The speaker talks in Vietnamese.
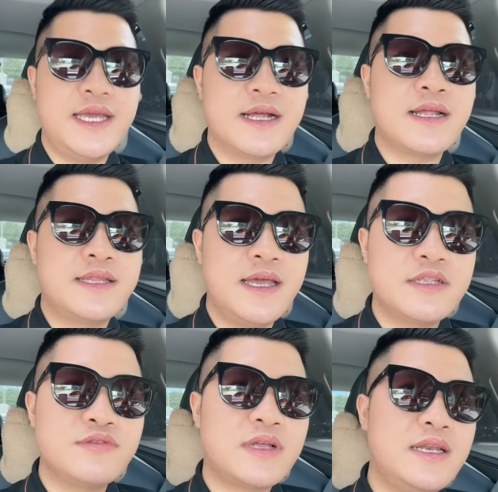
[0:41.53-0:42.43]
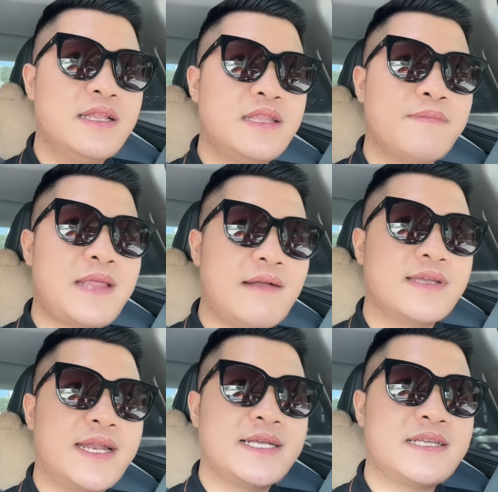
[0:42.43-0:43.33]
cần thiết. Chúng ta liên tiếp tạo những
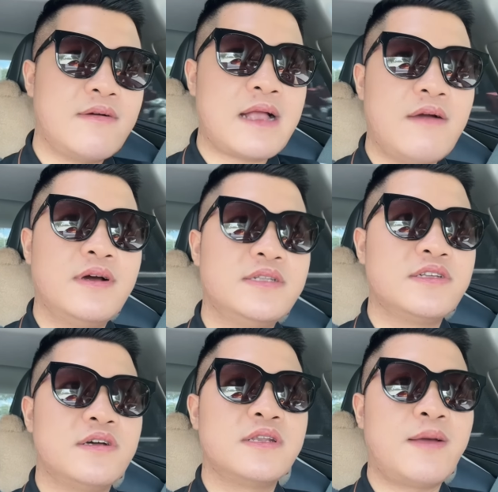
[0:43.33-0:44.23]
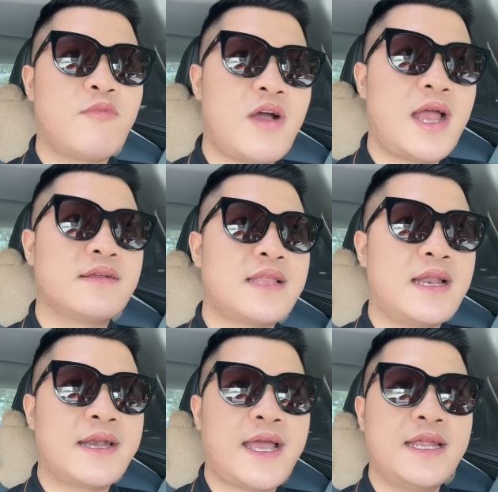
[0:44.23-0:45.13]
cái đáy sau cao hơn rồi. Năm ngoái chúng ta
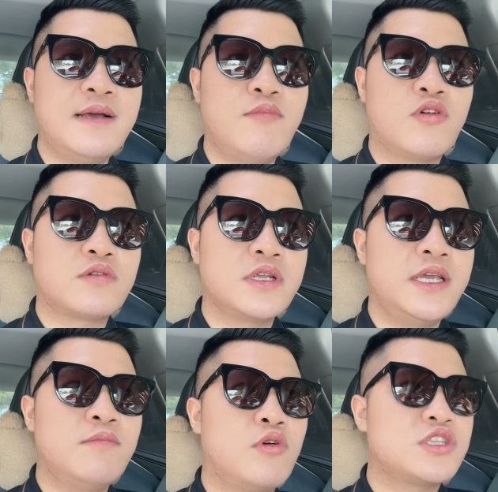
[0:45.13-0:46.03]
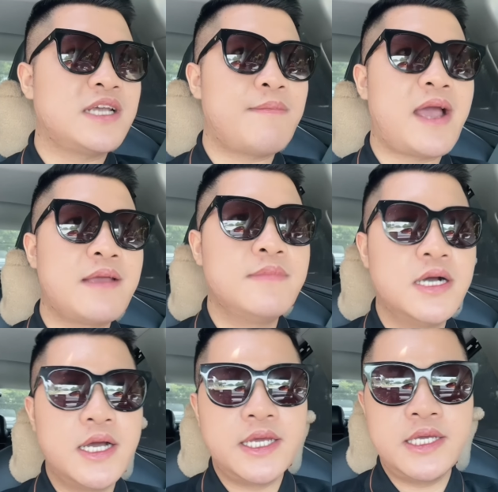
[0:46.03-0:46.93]
là đáy là
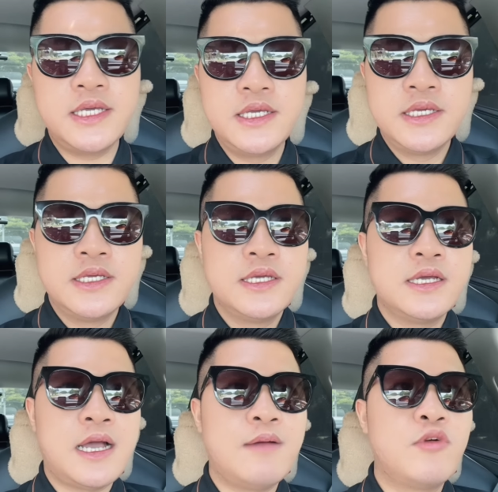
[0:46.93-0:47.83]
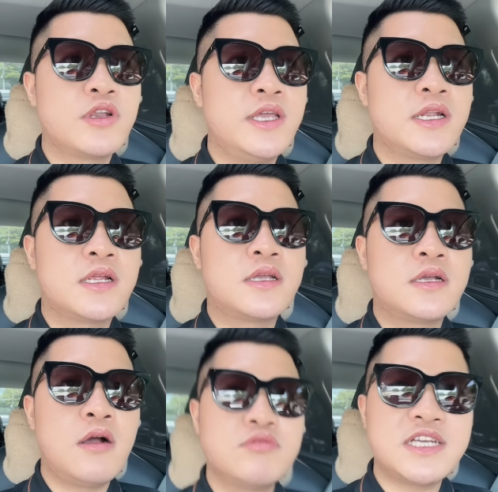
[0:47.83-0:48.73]

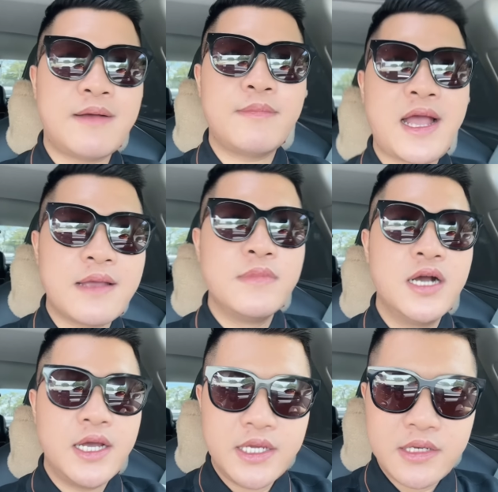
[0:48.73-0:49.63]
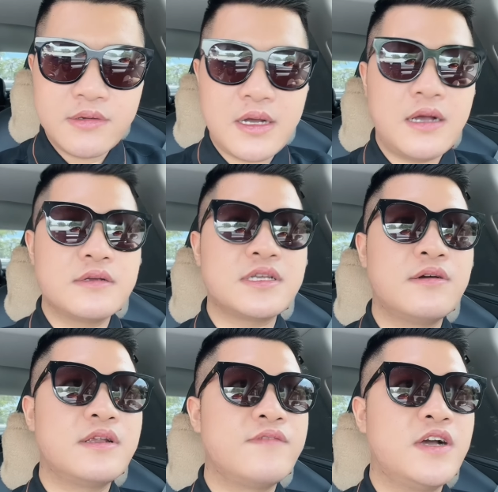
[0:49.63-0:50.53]
1020, đúng không? Xong
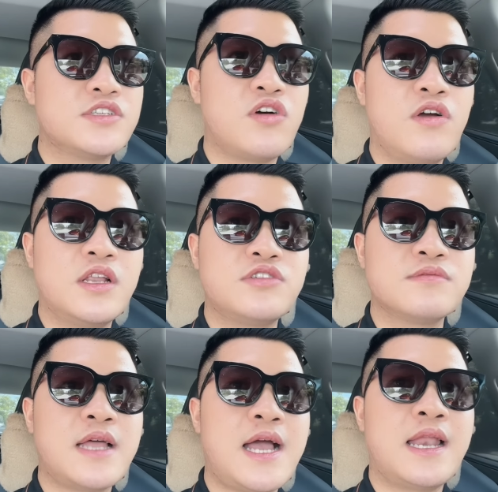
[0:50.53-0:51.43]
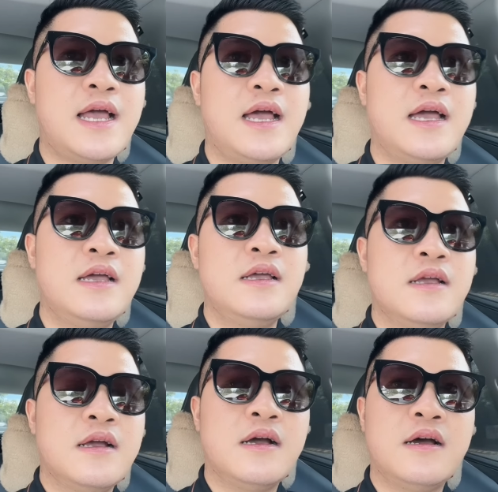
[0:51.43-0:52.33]
rồi vừa rồi là chúng ta là
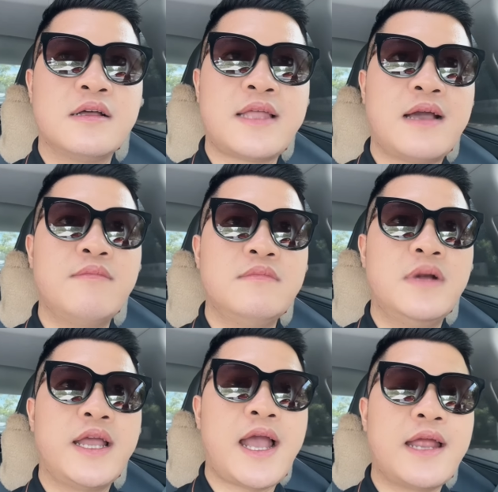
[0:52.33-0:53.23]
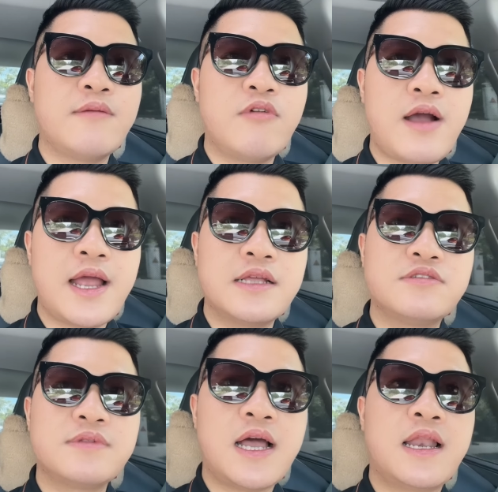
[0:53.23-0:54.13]
tháng 12 năm ngoái là
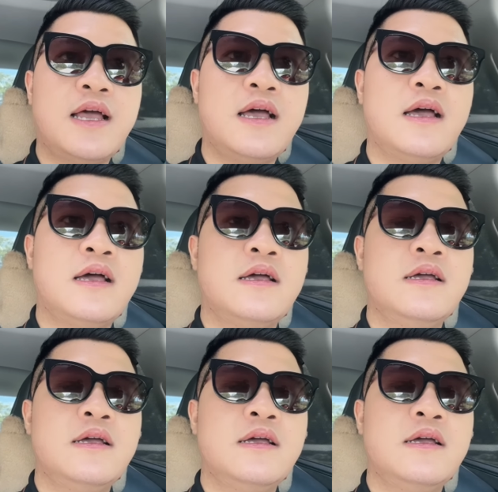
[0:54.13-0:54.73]
chúng ta là